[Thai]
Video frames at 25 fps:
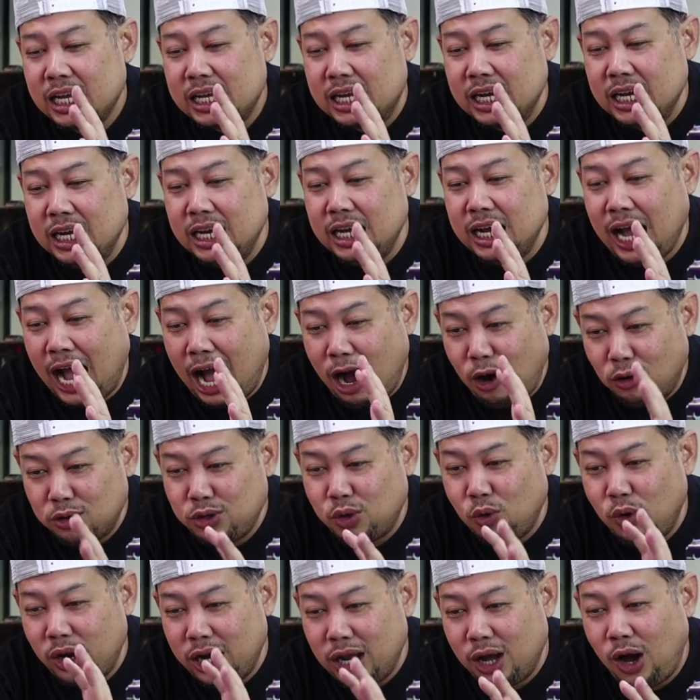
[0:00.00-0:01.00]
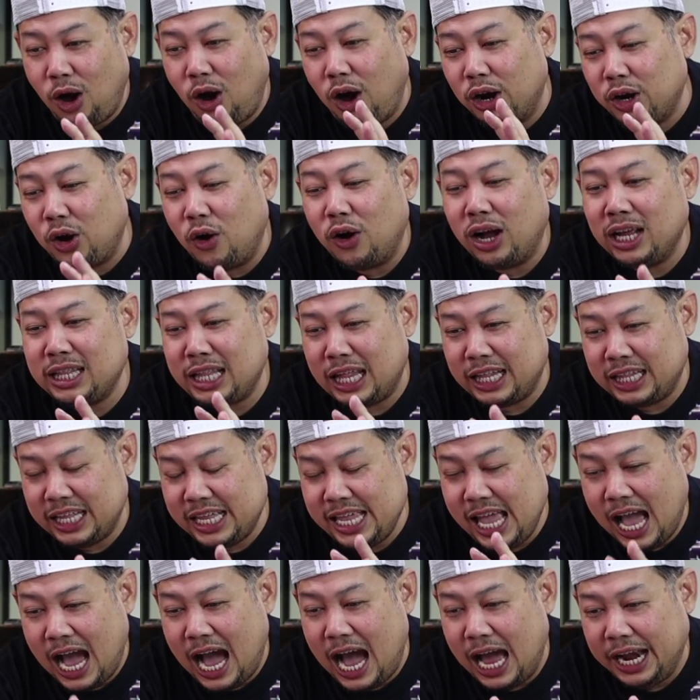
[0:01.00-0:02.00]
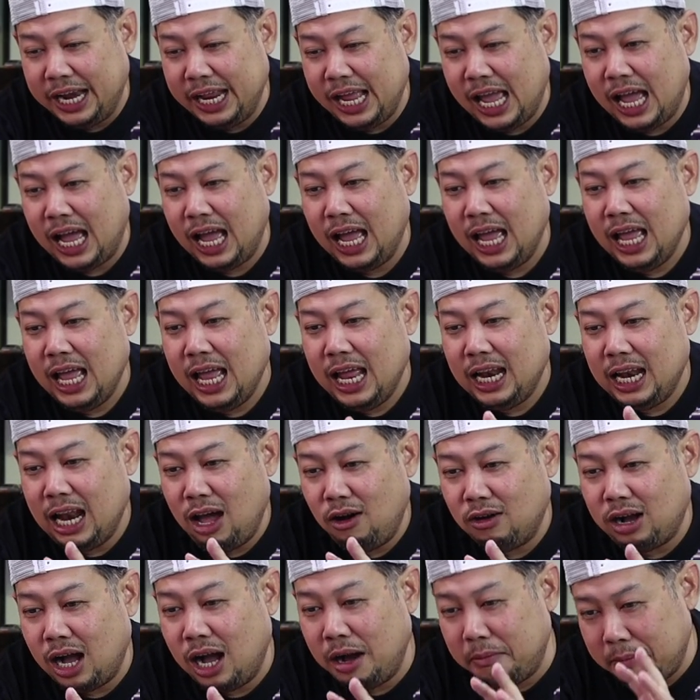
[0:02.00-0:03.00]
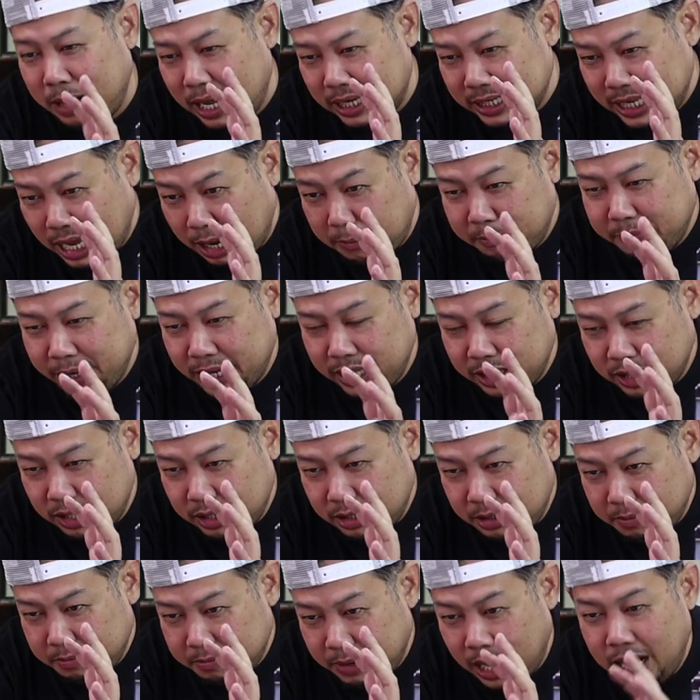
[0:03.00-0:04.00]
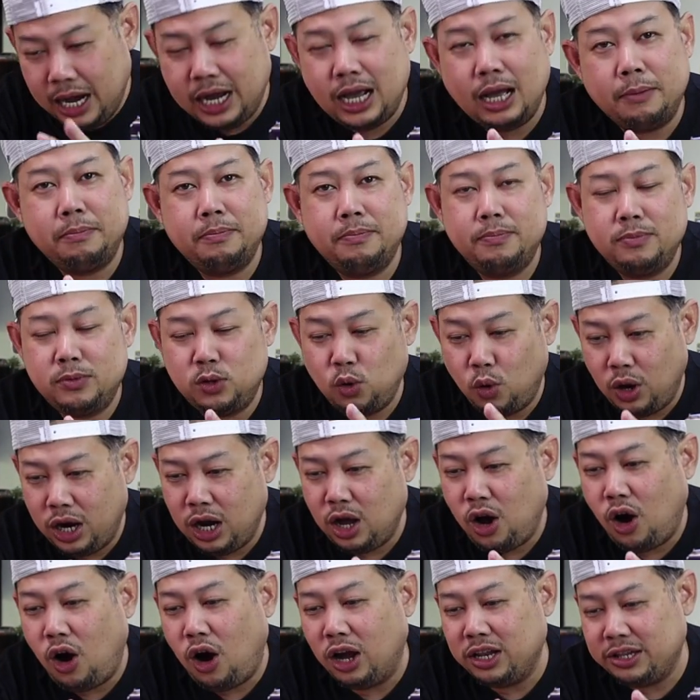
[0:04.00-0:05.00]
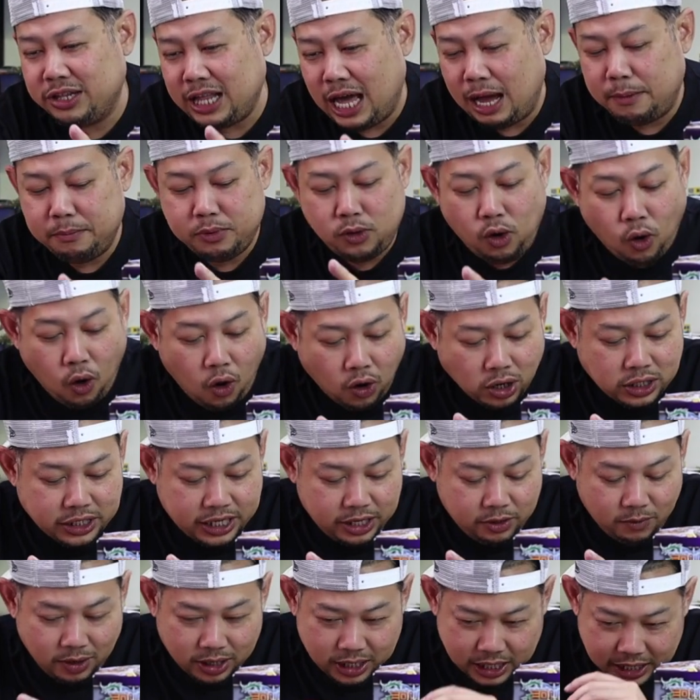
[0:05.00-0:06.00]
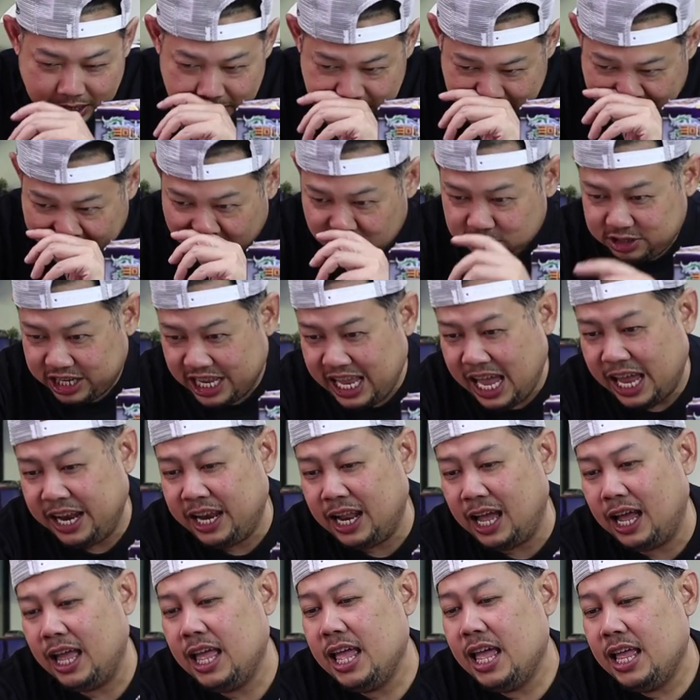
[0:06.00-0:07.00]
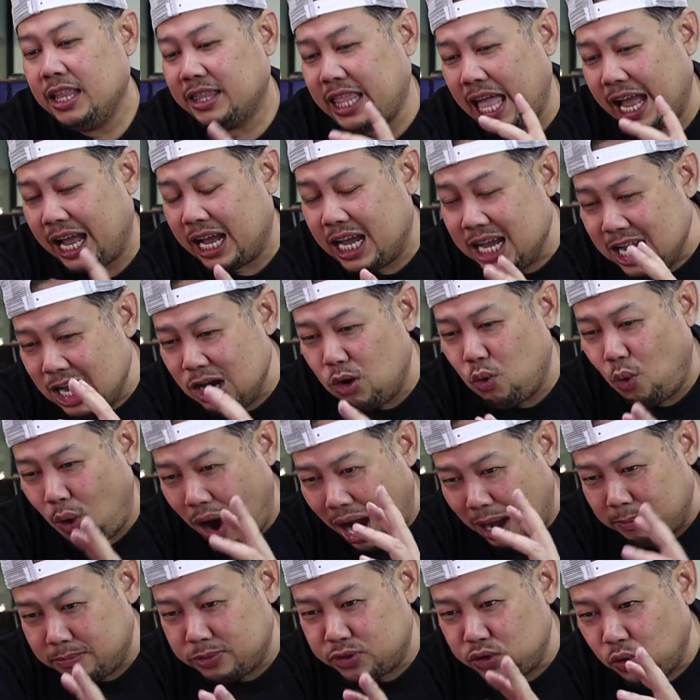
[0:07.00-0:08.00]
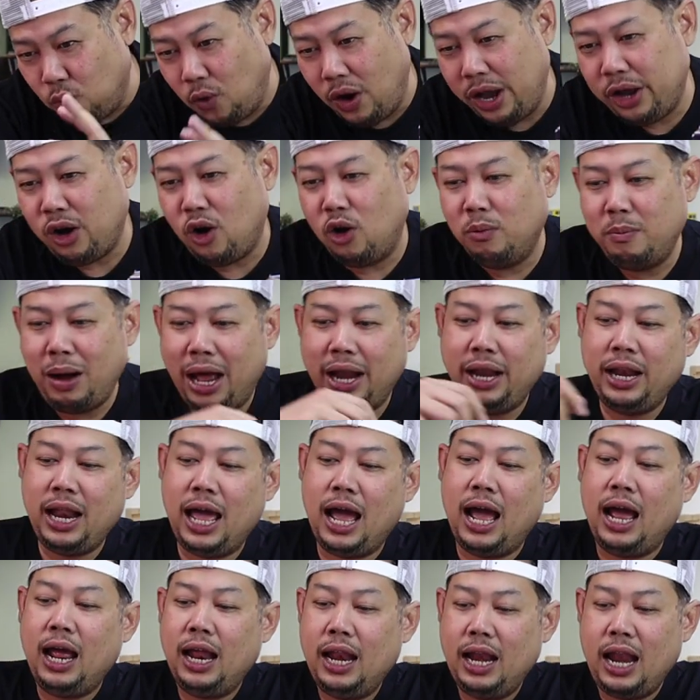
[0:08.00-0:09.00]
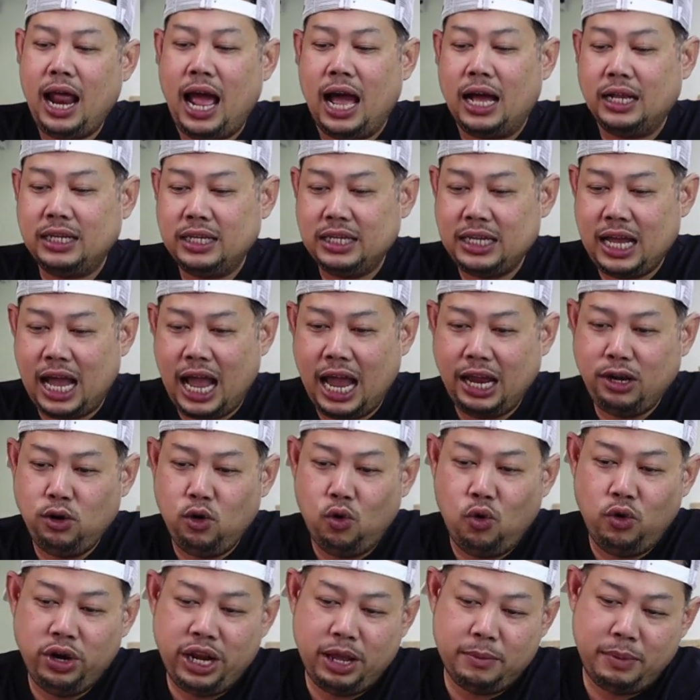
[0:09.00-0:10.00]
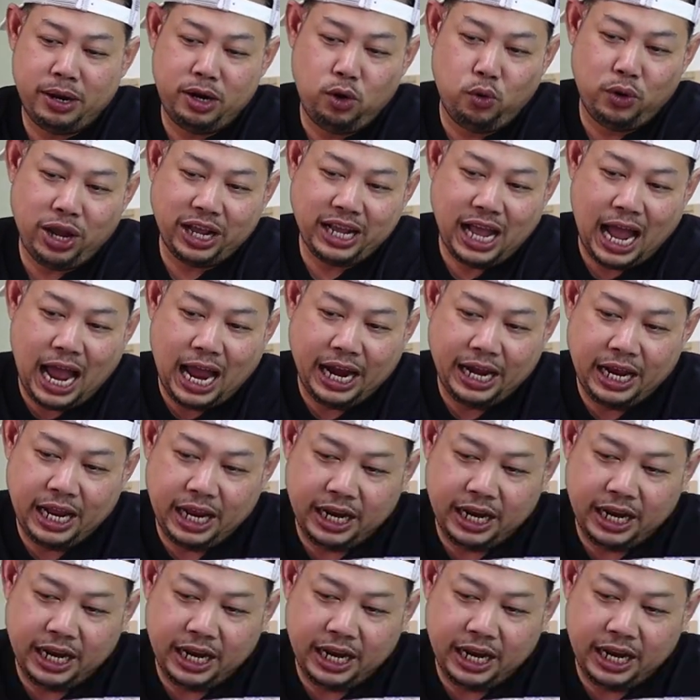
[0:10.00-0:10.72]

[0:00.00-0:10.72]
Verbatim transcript: คือเอาตัวละครของกสติยาเนี่ยแล้วก็มาทำเป็นเมอร์กับตัวละครสามก๊กที่ว่าคือเปียวเซียนน่ะแต่คือความสวยของมันนะอ่ะถ้าจะให้ดูเนี่ยมาดูใกล้ๆ